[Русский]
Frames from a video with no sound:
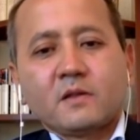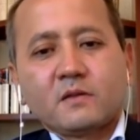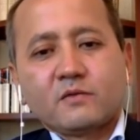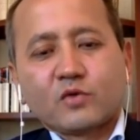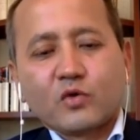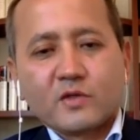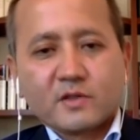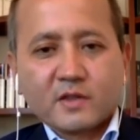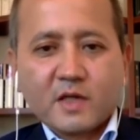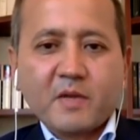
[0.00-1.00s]
в другой
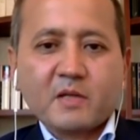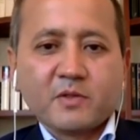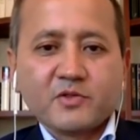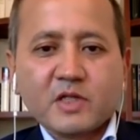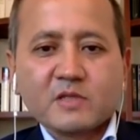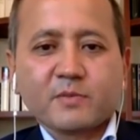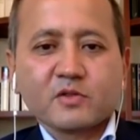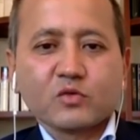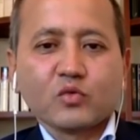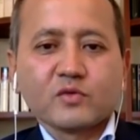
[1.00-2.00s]
стране опять бы началась
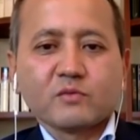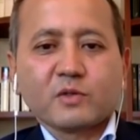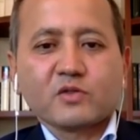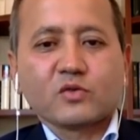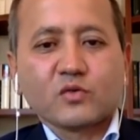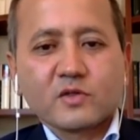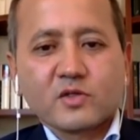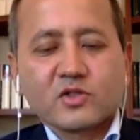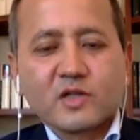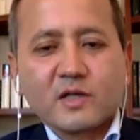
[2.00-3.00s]
процедура, процедура
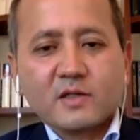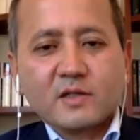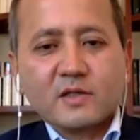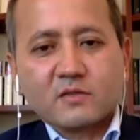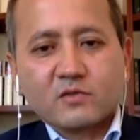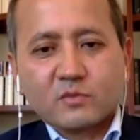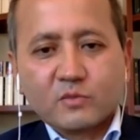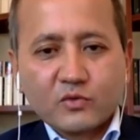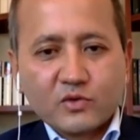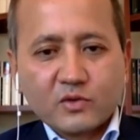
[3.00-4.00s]
задержания,
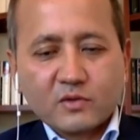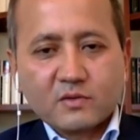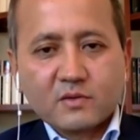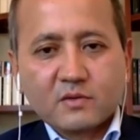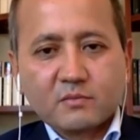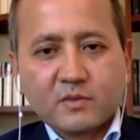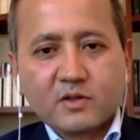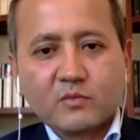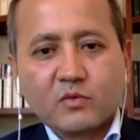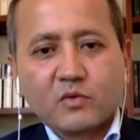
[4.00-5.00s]
экстрадиции и все прочее.
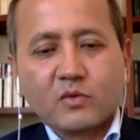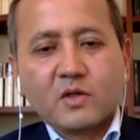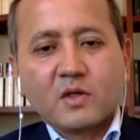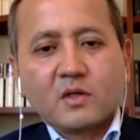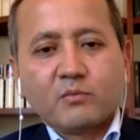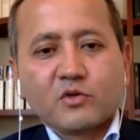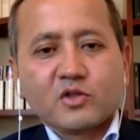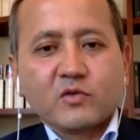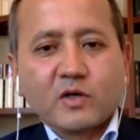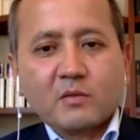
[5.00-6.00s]
Поэтому
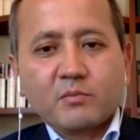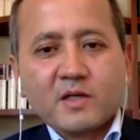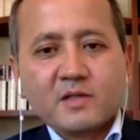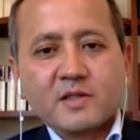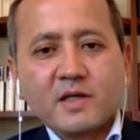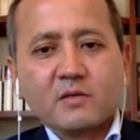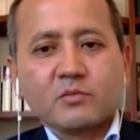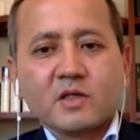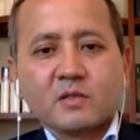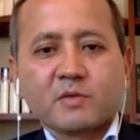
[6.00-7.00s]
после того, как меня сняли, у
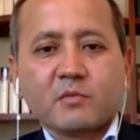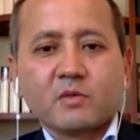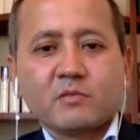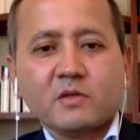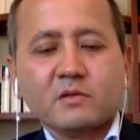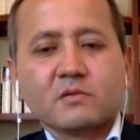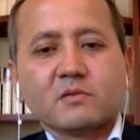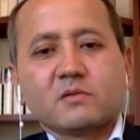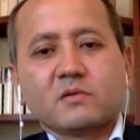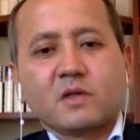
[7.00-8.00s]
меня этих проблем нет,
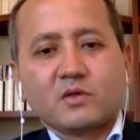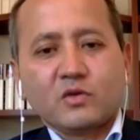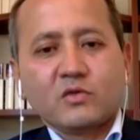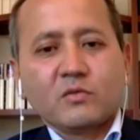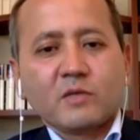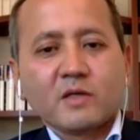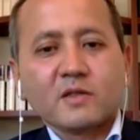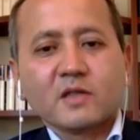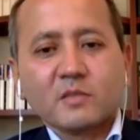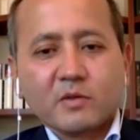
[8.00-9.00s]
а до этого могли
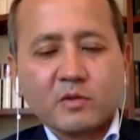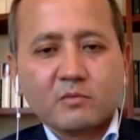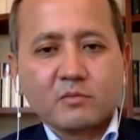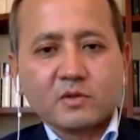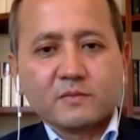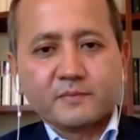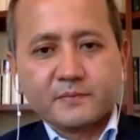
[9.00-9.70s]
такие проблемы быть.